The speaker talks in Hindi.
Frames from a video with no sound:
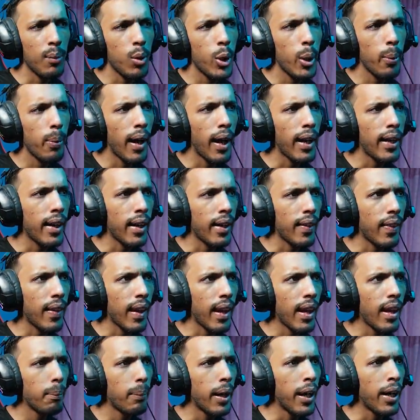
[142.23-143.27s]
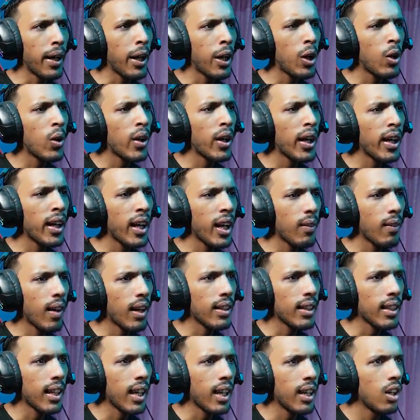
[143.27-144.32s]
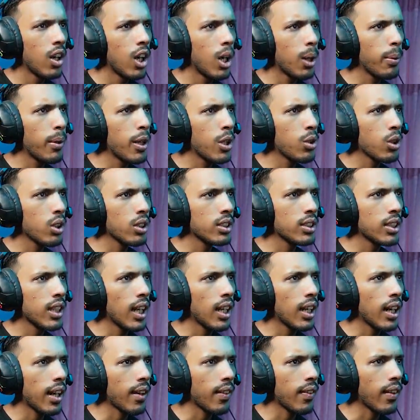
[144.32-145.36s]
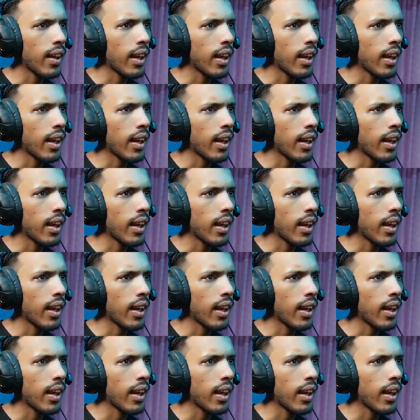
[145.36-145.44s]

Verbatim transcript: मॉडिफाई करते हैं पेंटिंग वोटिंग करवाते हैं और फिर इसको सेल करते